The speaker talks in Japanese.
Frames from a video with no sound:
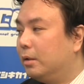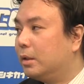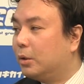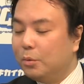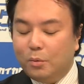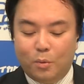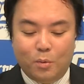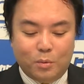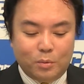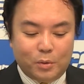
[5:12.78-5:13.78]
その
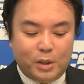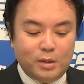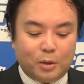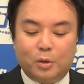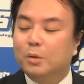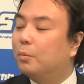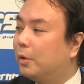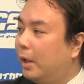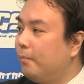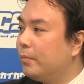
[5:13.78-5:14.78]
報告を聞いた時も
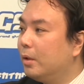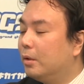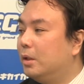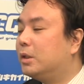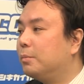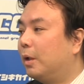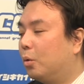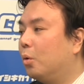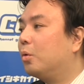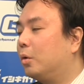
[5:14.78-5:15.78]
ねイースマン
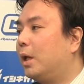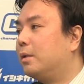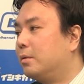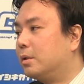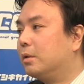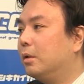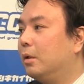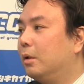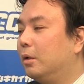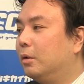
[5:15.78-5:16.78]
こう答えてるんです、う
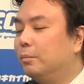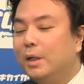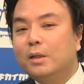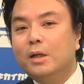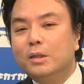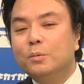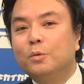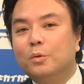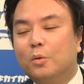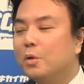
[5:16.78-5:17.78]
ん、またいつ
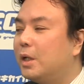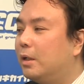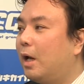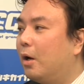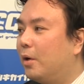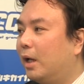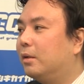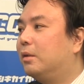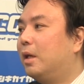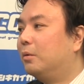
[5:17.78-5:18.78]
もの小競り合いをやっ
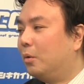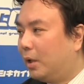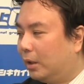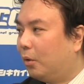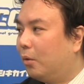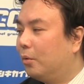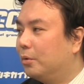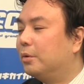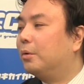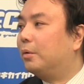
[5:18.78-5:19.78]
てるのかという
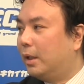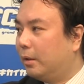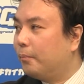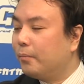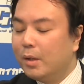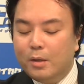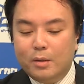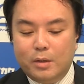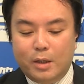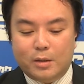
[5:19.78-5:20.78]
ふうに答えた、はいうん、
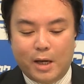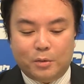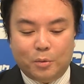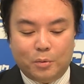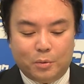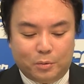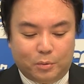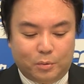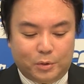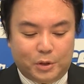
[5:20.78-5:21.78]
で大統領の
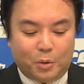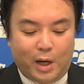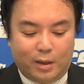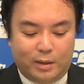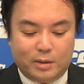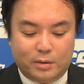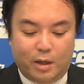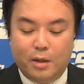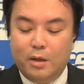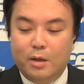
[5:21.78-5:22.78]
この秘書官がです
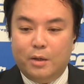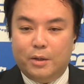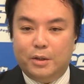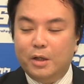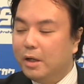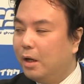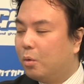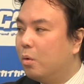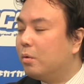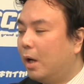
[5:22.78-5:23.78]
ね、うん、いやいや
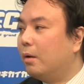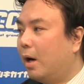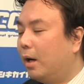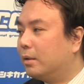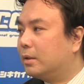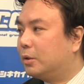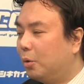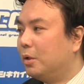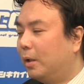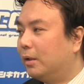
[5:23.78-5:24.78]
今回は
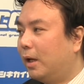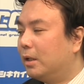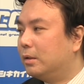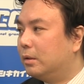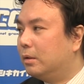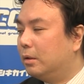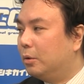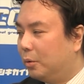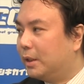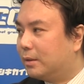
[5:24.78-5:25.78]
そうではない
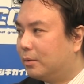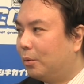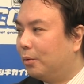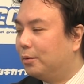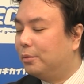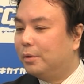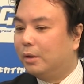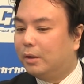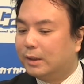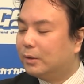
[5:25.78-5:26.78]
ようですというふうに
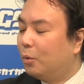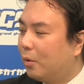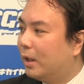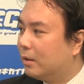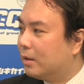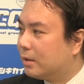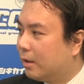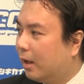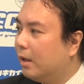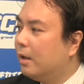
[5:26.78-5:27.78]
結相を変えてです
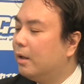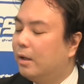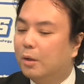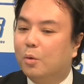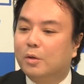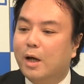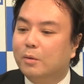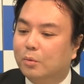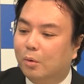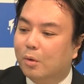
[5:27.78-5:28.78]
ね、はい、答え
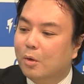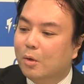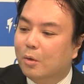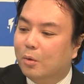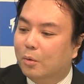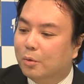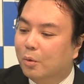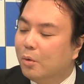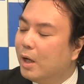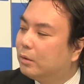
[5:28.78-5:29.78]
ると、うん、
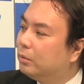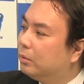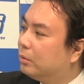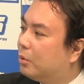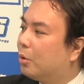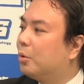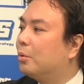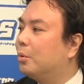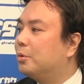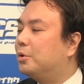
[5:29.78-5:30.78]
ようやく事
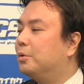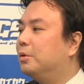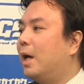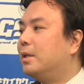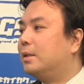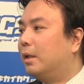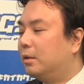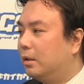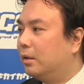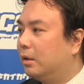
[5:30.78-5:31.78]
の重大性
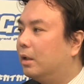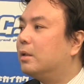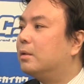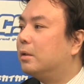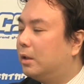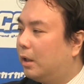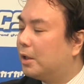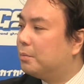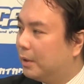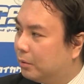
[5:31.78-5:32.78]
に気づき
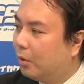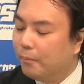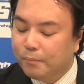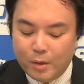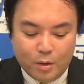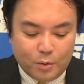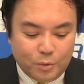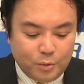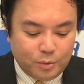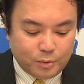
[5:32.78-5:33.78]
始めると
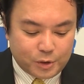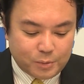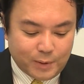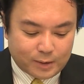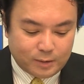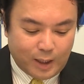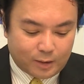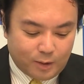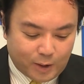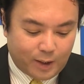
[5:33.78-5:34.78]
いう始末だっ
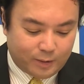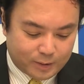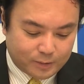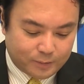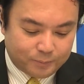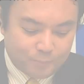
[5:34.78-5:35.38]
たわけなんです。